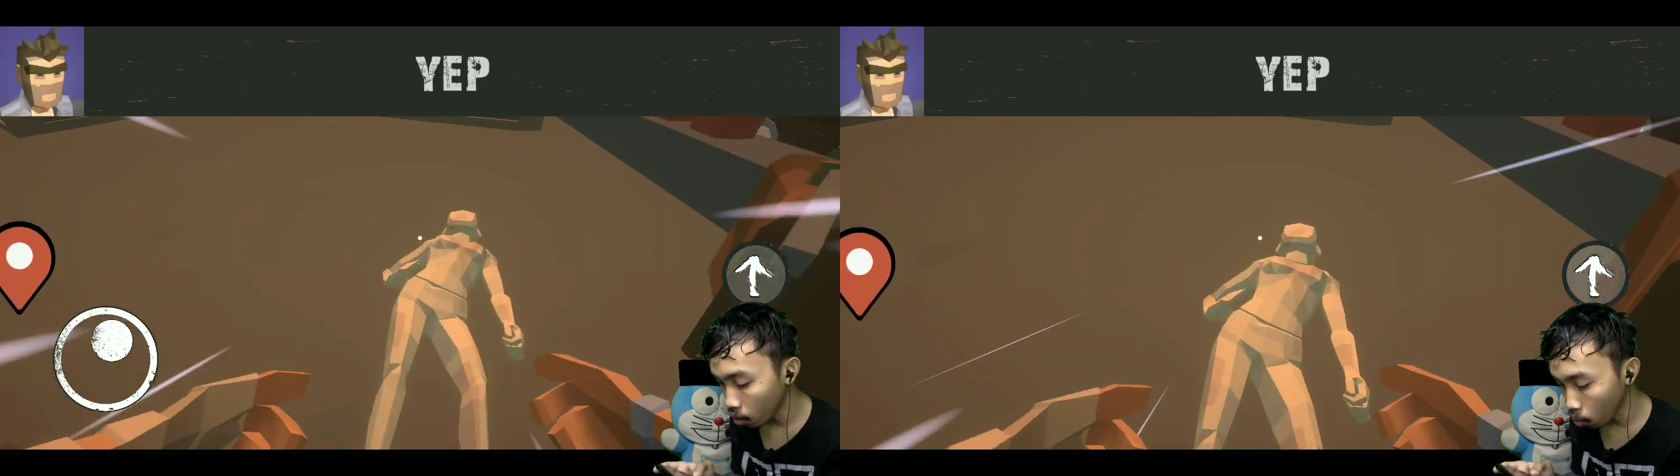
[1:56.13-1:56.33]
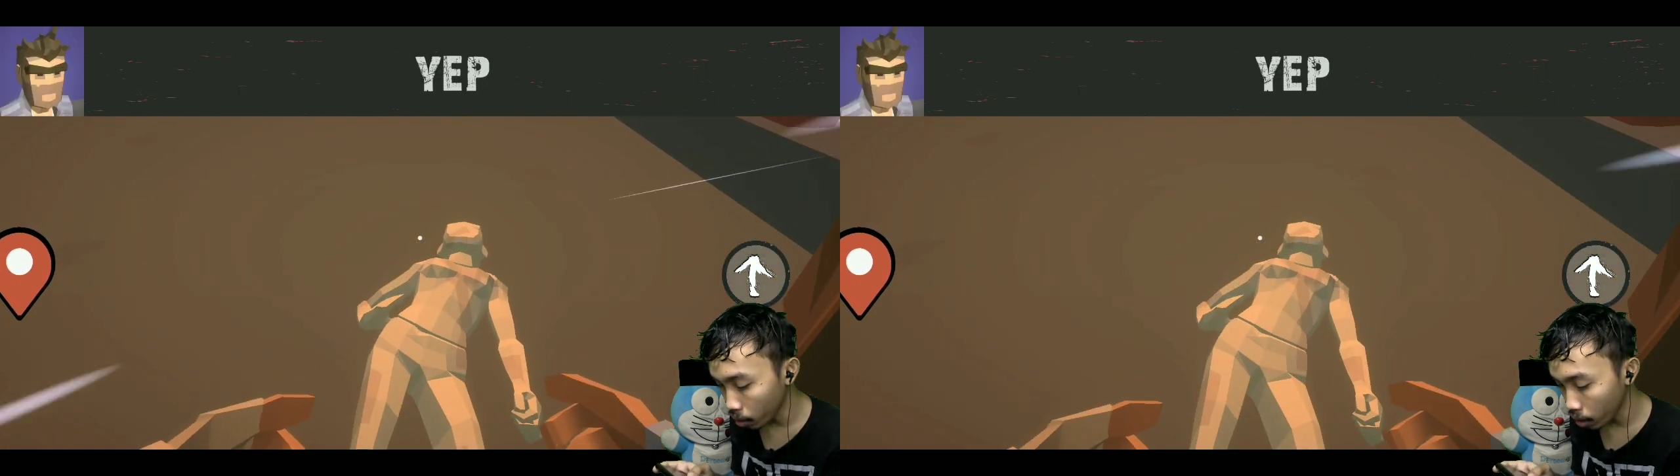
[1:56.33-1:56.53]

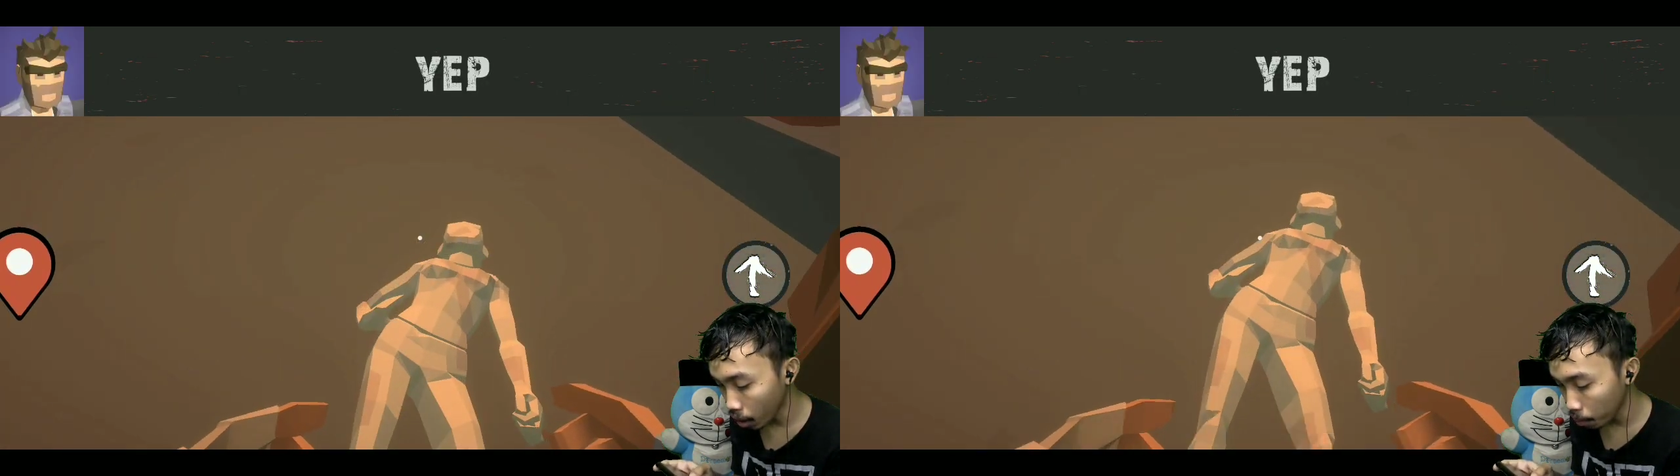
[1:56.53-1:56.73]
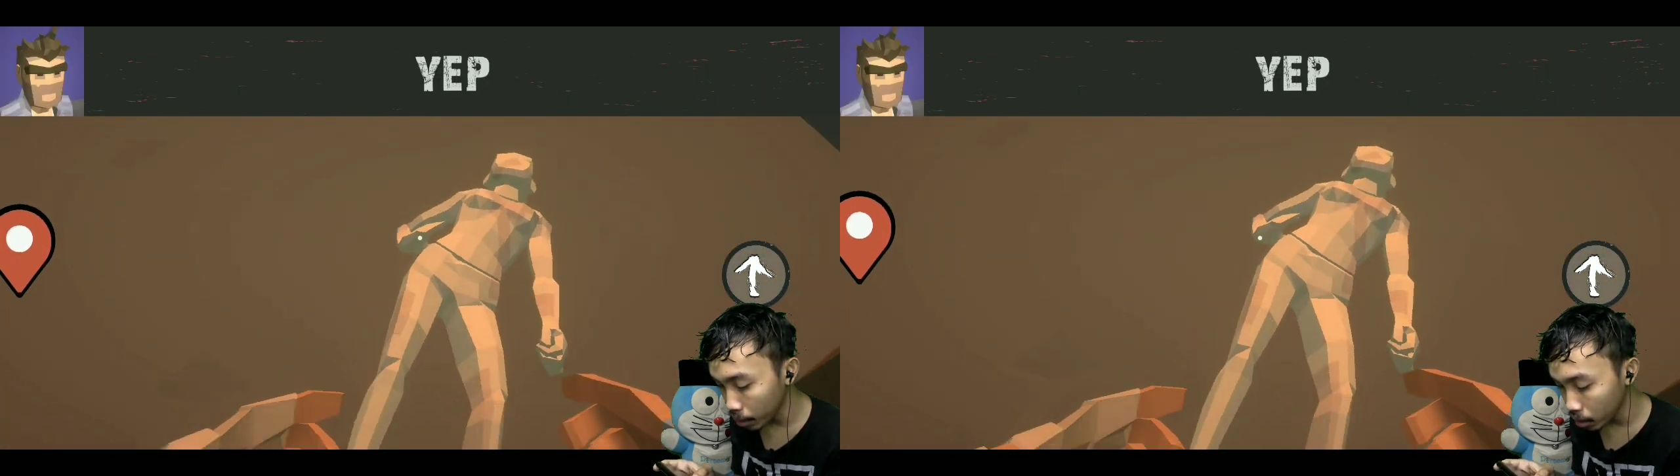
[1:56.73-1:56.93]
Oh, ini
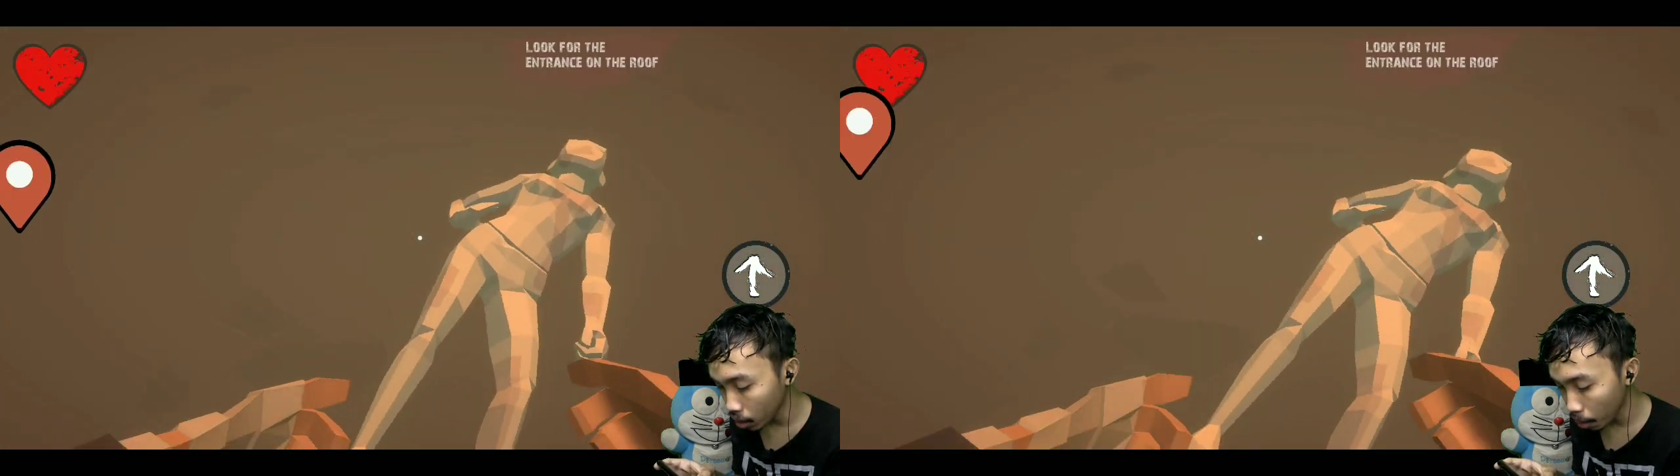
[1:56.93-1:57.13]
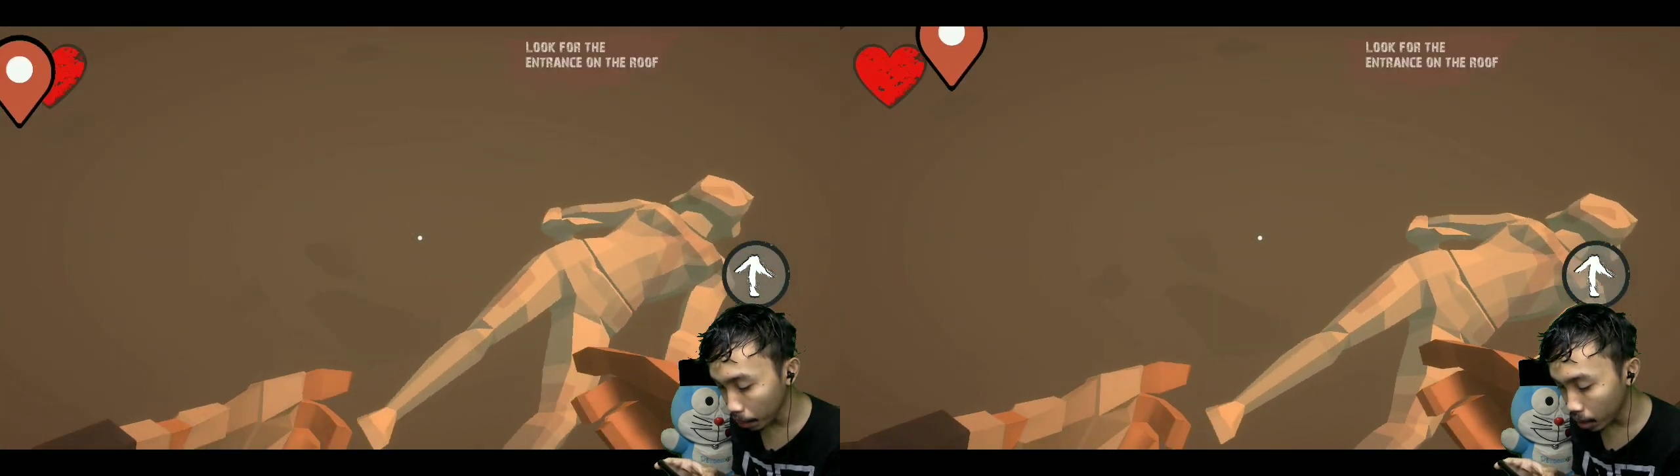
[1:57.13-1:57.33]
NPC
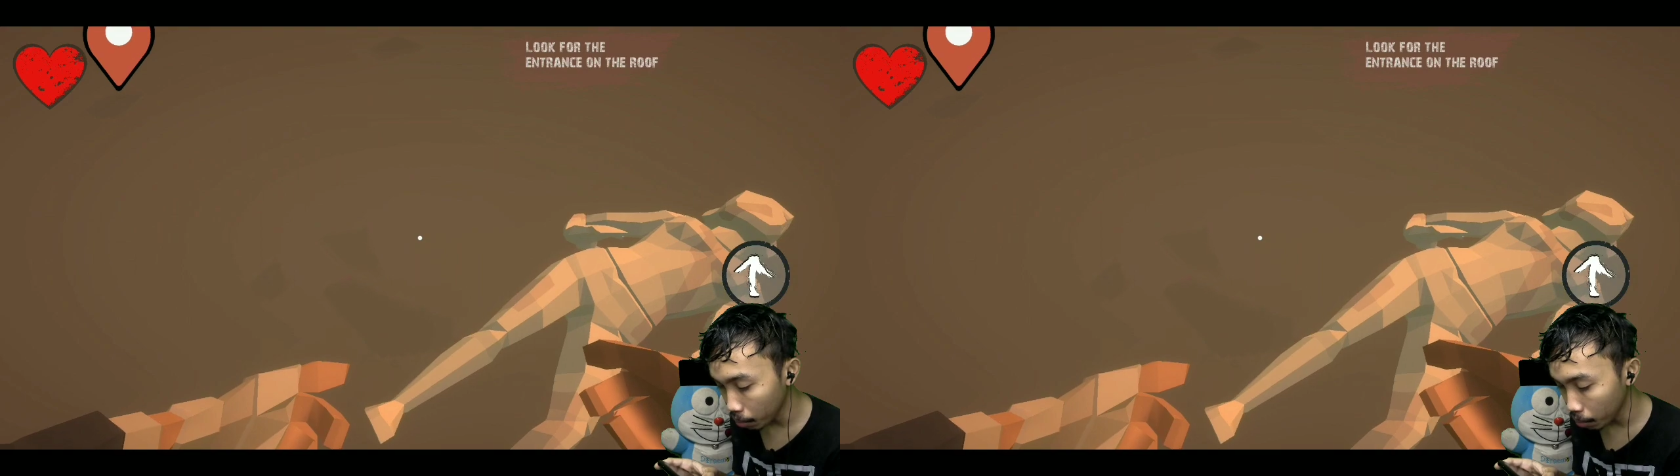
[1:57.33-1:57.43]
kenapa ini